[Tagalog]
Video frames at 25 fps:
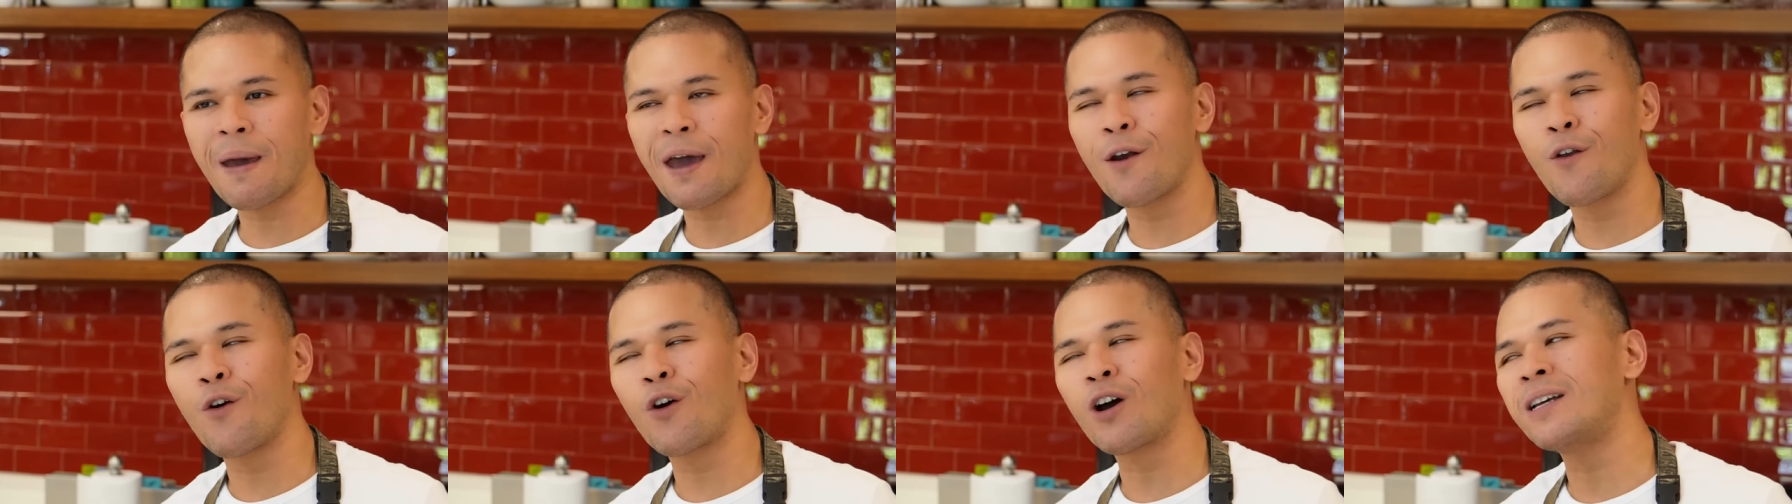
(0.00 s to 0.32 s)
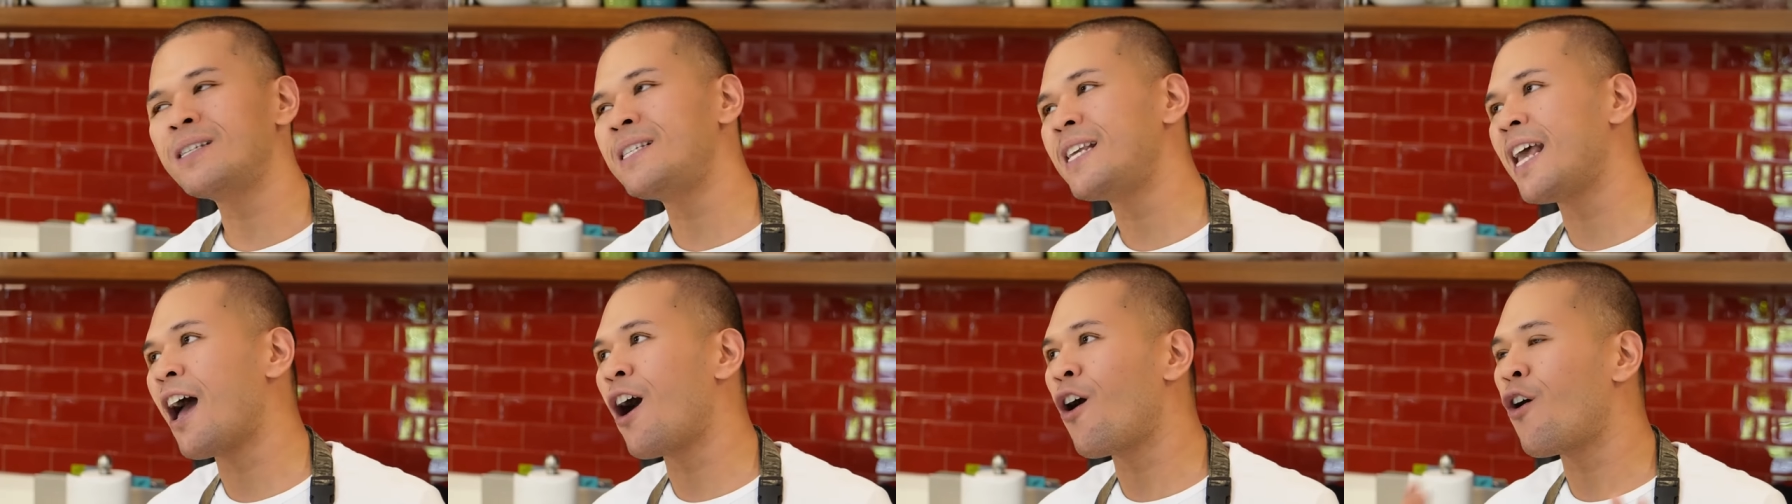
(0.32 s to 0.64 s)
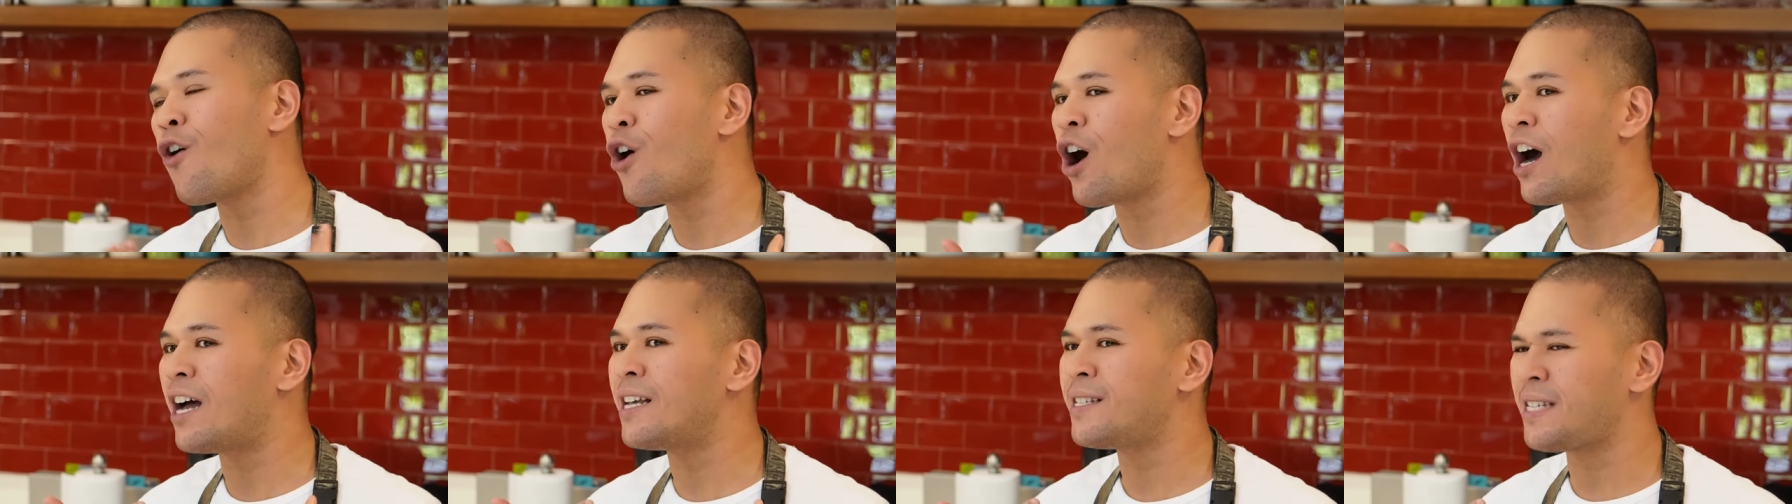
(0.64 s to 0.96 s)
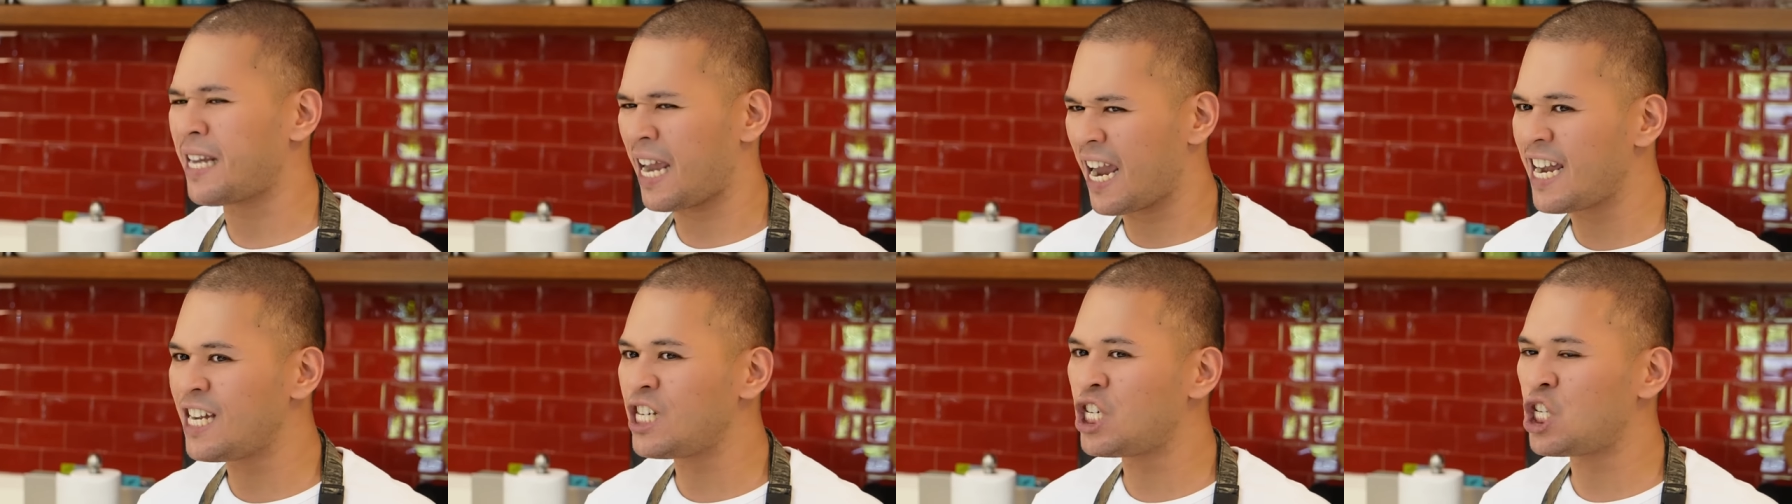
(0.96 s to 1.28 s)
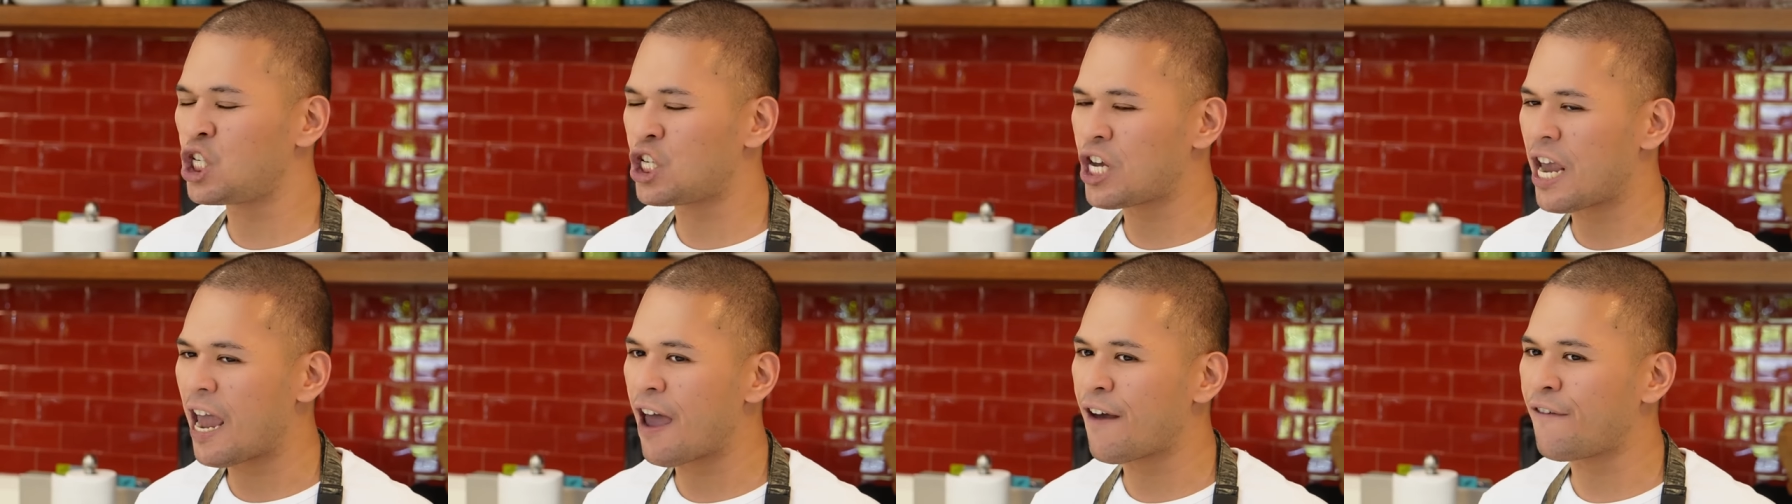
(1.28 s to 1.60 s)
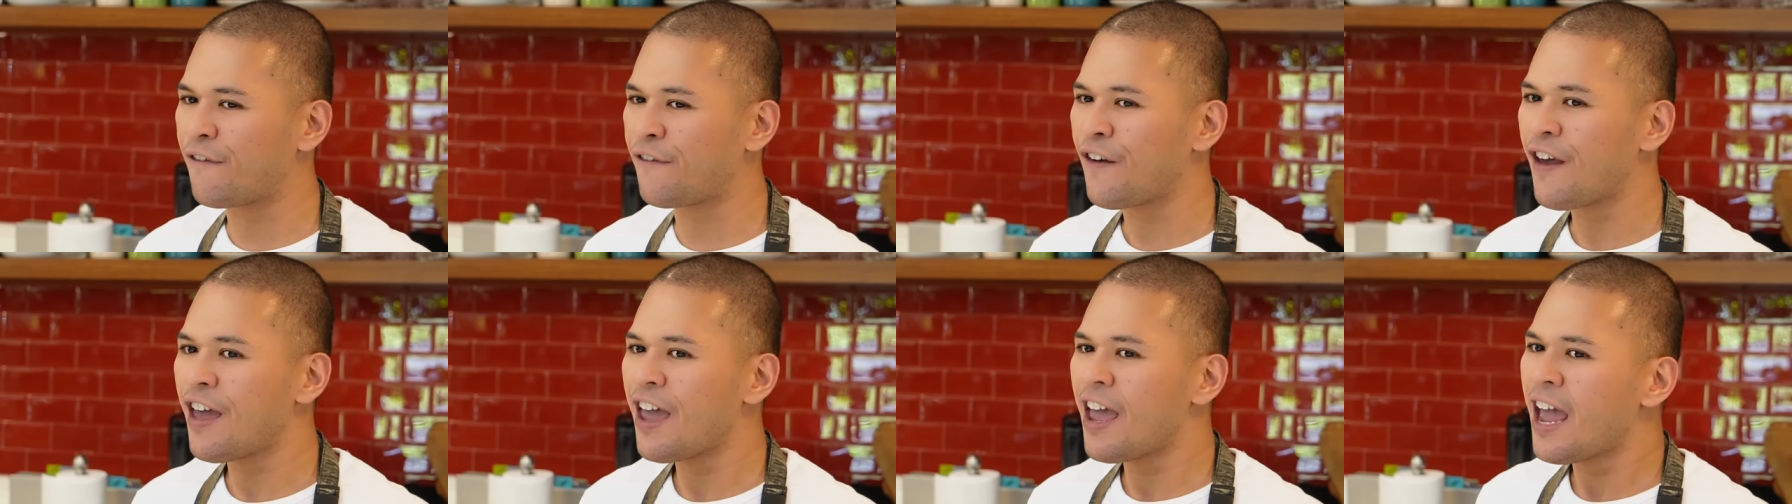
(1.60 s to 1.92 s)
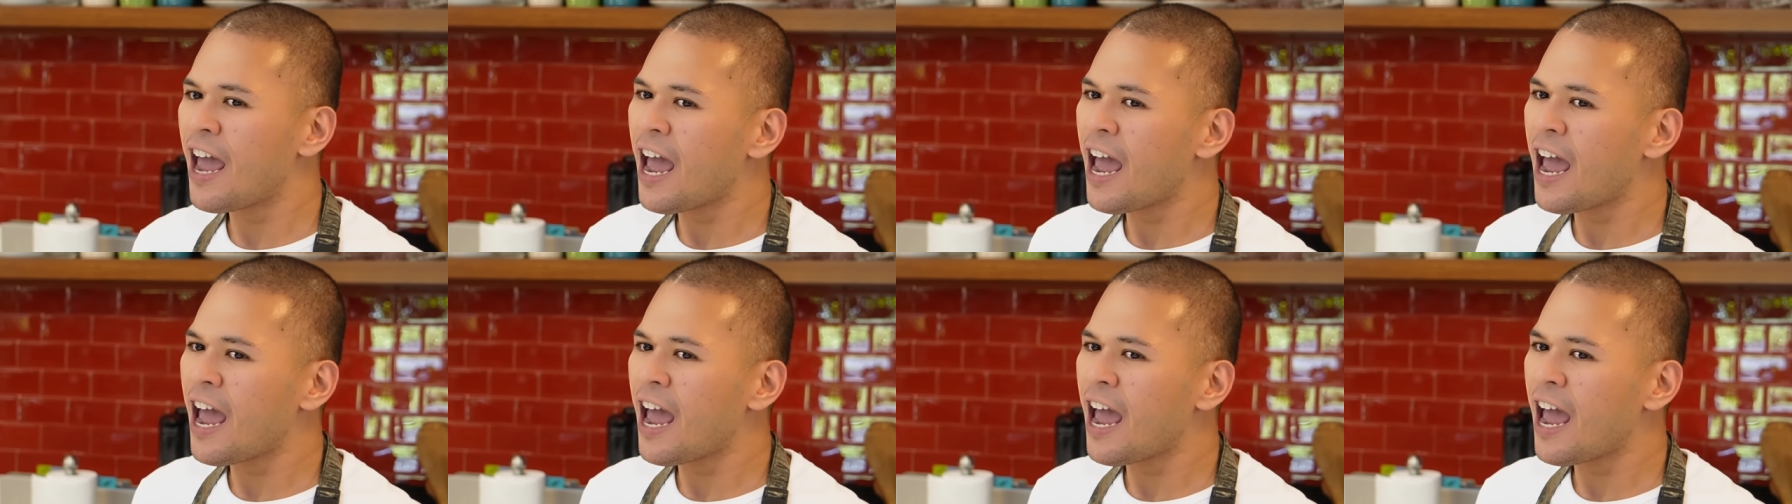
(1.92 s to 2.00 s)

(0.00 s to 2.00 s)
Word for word: pero kasi ako as a chef,